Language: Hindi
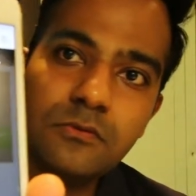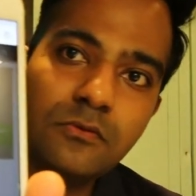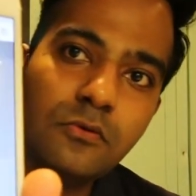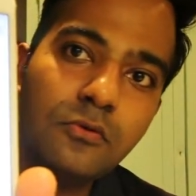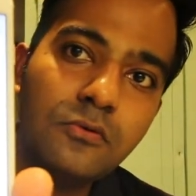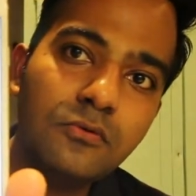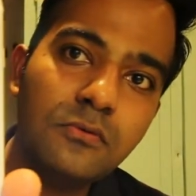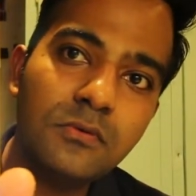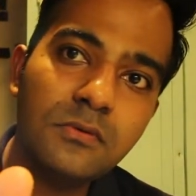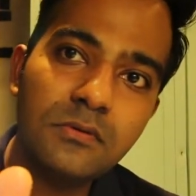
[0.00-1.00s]
तो
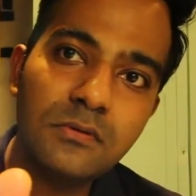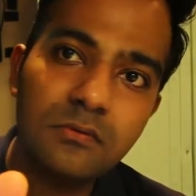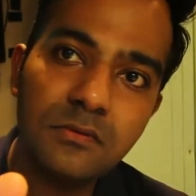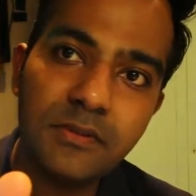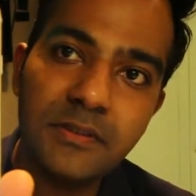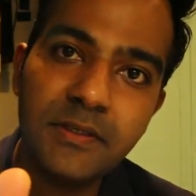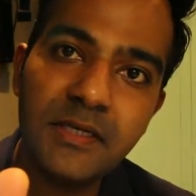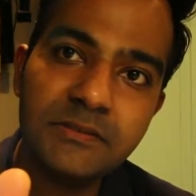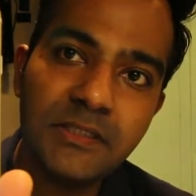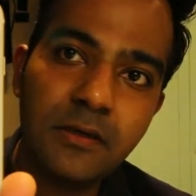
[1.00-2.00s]

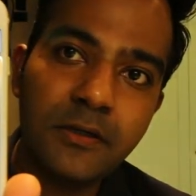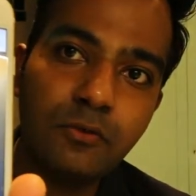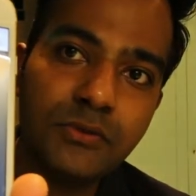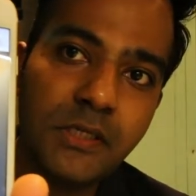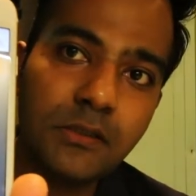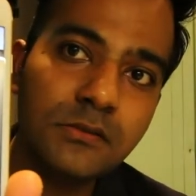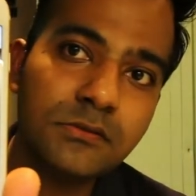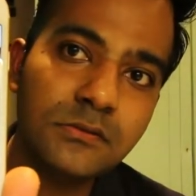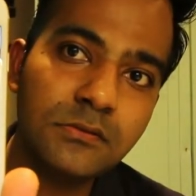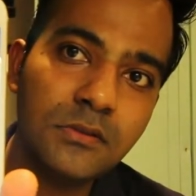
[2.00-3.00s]
इंटरनेट से कनेक्ट हो जाएगा
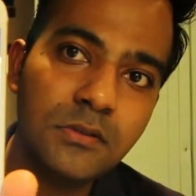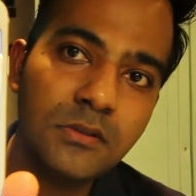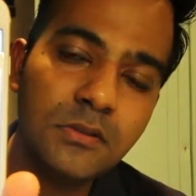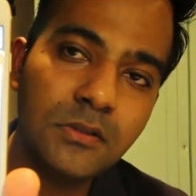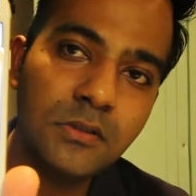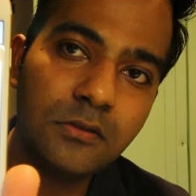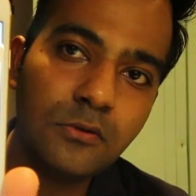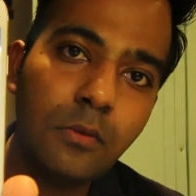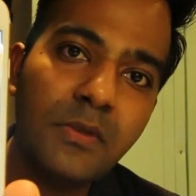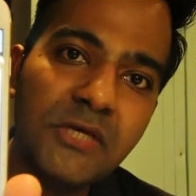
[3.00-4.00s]

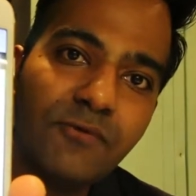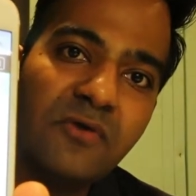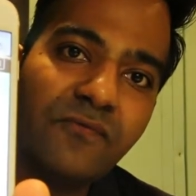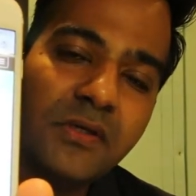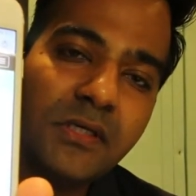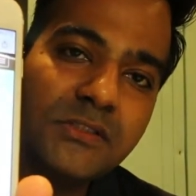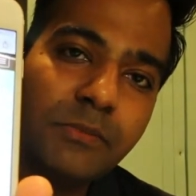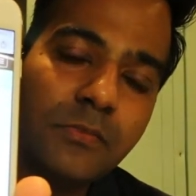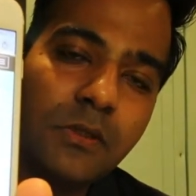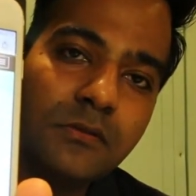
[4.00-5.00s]
नॉर्मली ये वाईफाई है
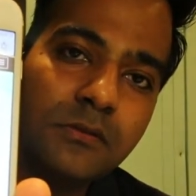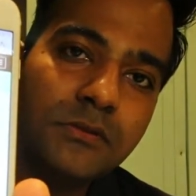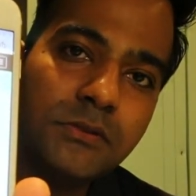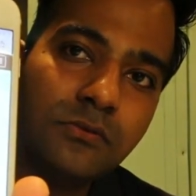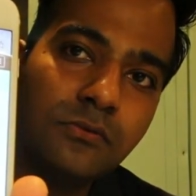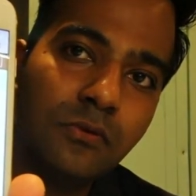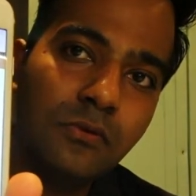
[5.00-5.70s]
शिप का जो